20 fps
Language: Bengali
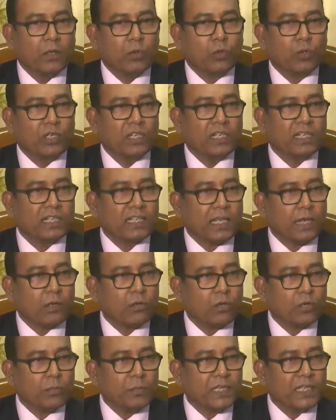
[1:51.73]
কোটি নেতা
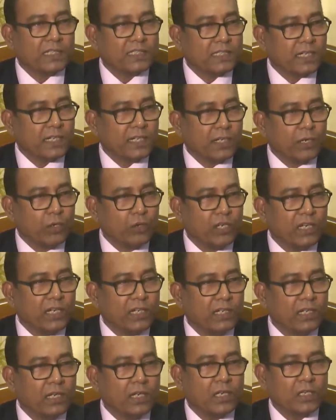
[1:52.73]
কর্মী আজকে
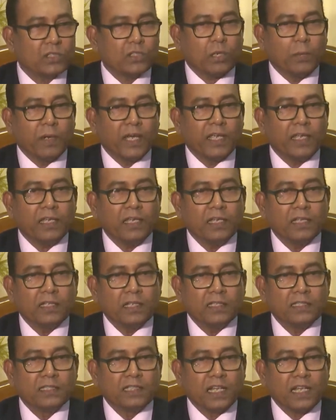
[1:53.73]
গৃহহীন সবাই
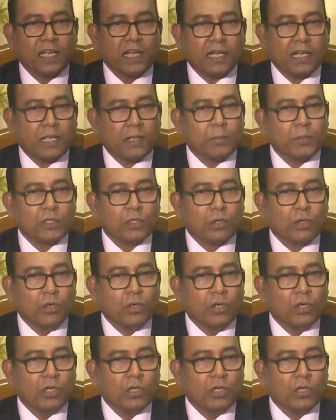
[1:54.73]
জেলখানার মতো